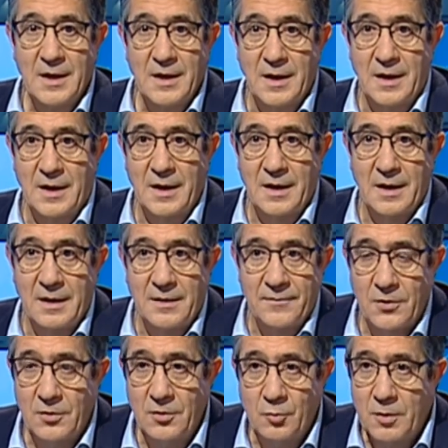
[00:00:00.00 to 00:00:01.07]
y que en el
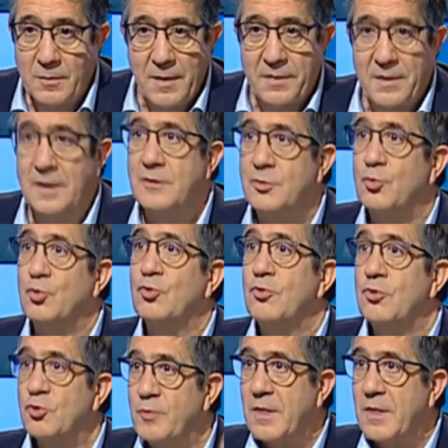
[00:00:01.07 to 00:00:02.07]
fondo vuelve a hacer el discurso de los